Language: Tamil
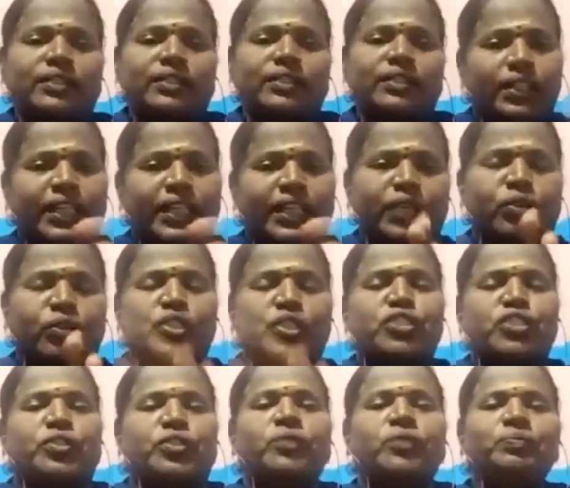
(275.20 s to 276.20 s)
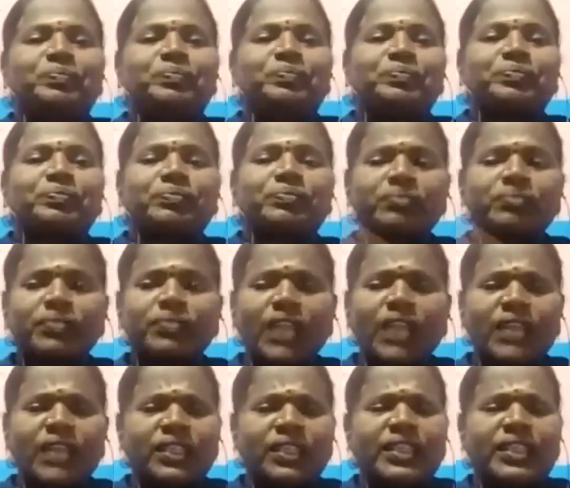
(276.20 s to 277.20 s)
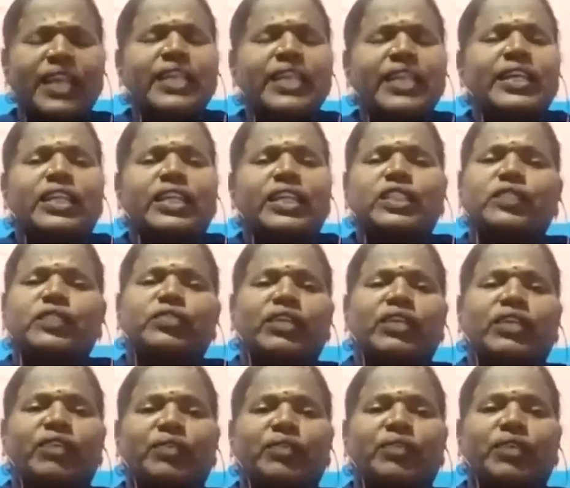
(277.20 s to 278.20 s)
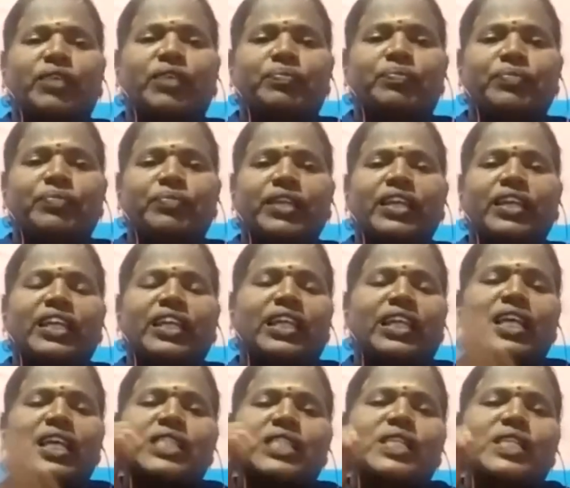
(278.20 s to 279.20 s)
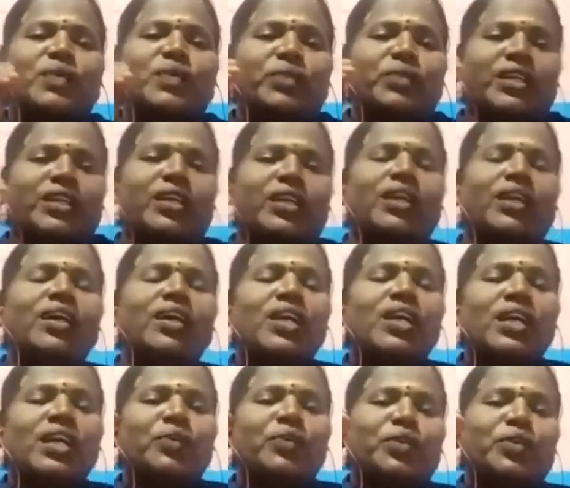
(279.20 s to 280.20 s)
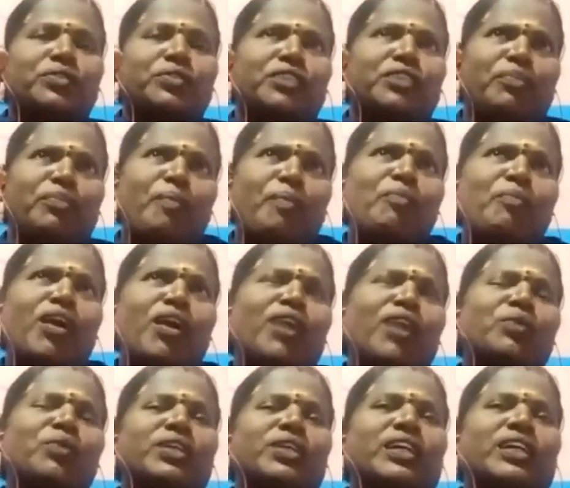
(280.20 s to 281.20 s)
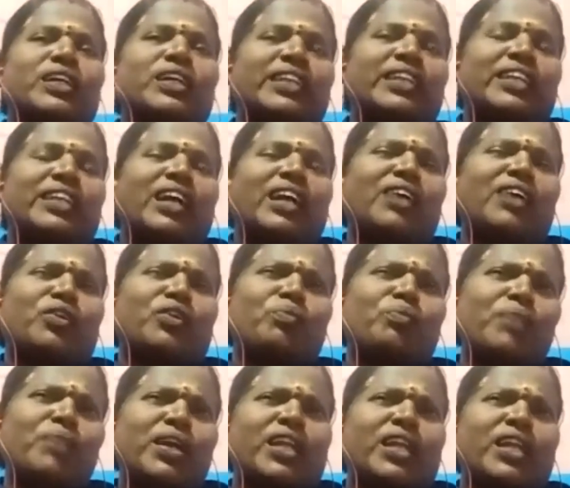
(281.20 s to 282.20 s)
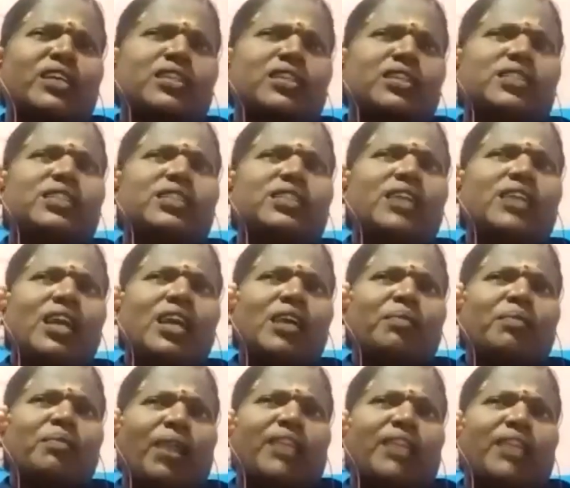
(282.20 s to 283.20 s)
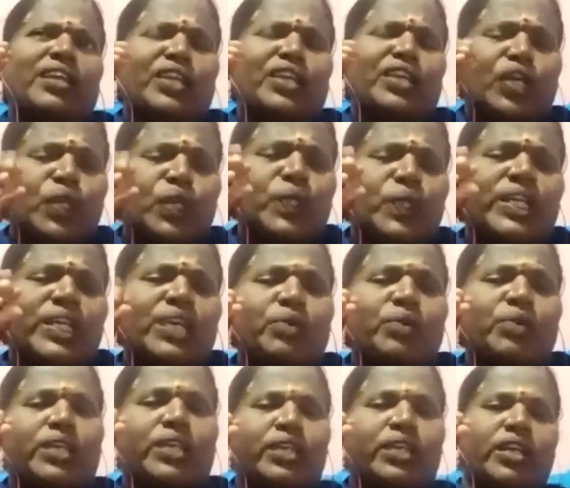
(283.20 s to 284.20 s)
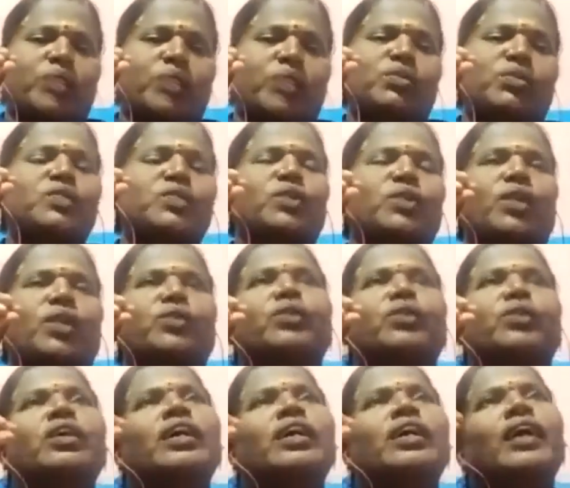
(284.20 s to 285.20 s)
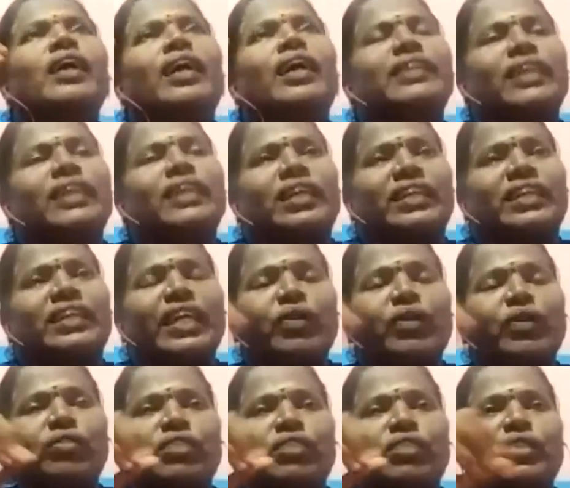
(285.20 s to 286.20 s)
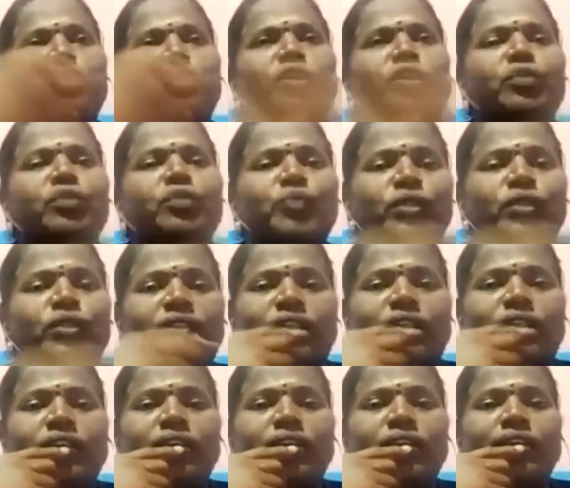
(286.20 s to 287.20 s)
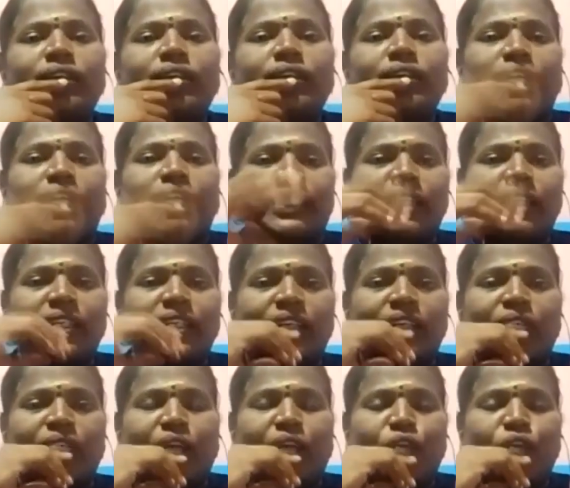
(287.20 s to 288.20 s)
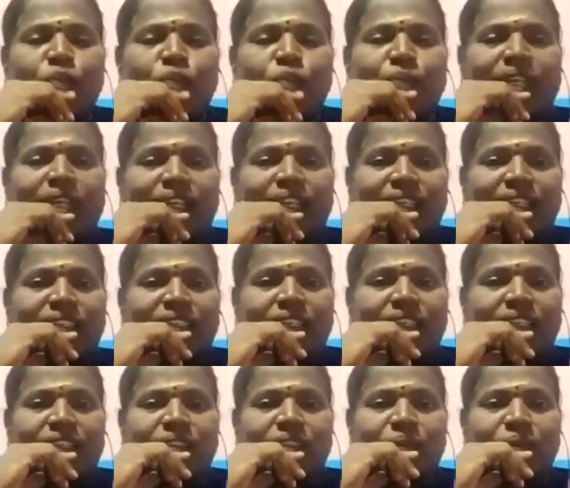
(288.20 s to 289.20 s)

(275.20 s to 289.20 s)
டீ கொதிச்சிரும் அந்த தேநீர் எடுத்துட்டு இங்க வருவார் இங்கதான் எஸ்ராவுடைய ஒரு திருப்பமான ஒரு கதை ரொம்ப எனக்கு மனதை நெருடிய ஒரு இடம்னு சொல்லணும் அந்த கட்டியை கொண்டு வந்து கொடுக்கும்போது கதை அங்க வரவேற்பறையில இருக்காது